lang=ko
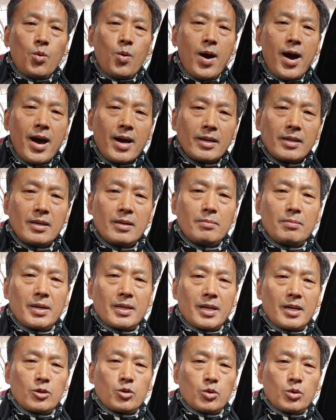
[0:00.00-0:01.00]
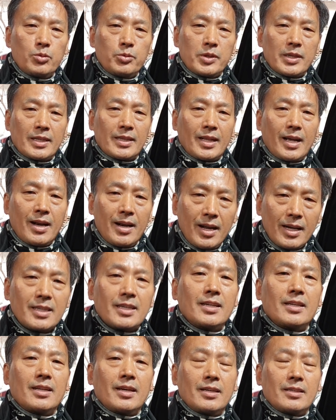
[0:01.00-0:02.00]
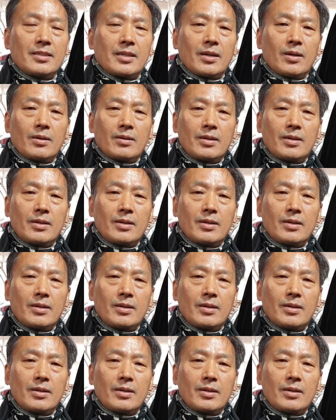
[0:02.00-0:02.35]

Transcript: 환경마다 조금씩 달라지게 돼 있어요.